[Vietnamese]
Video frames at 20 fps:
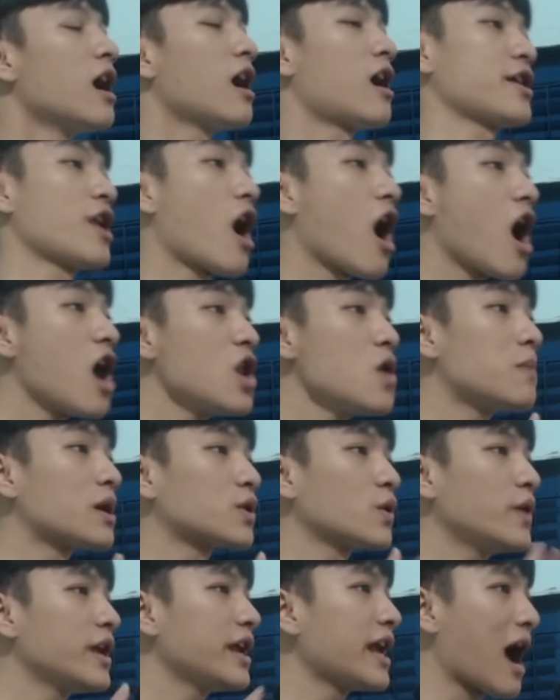Hồi đó lúc
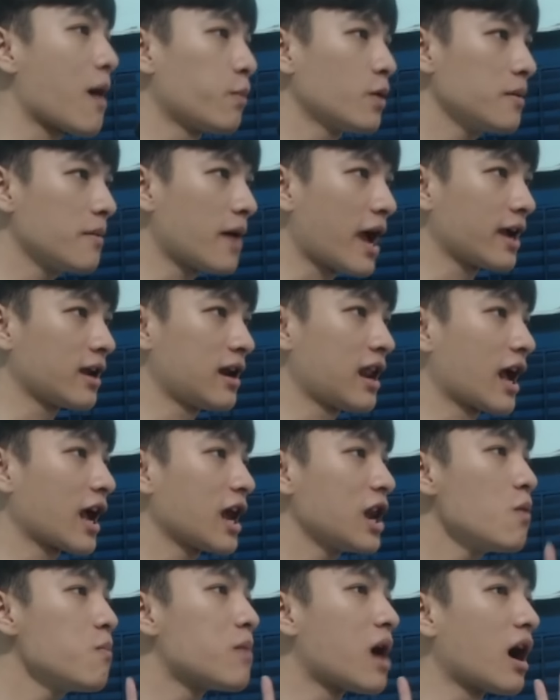mà tôi đi học mấy bạn, là
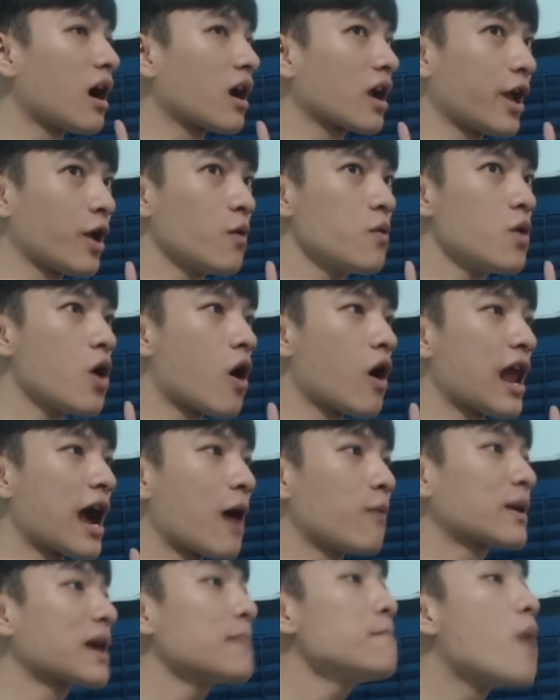cái lúc mà kiểu gọi là
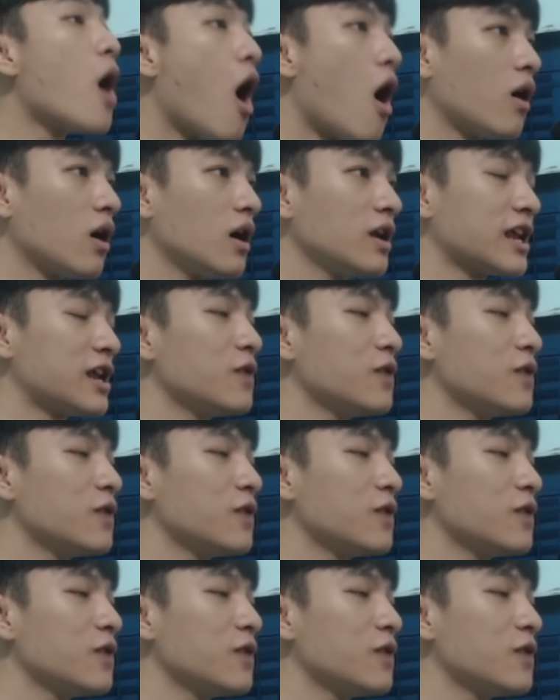học cấp 1 á,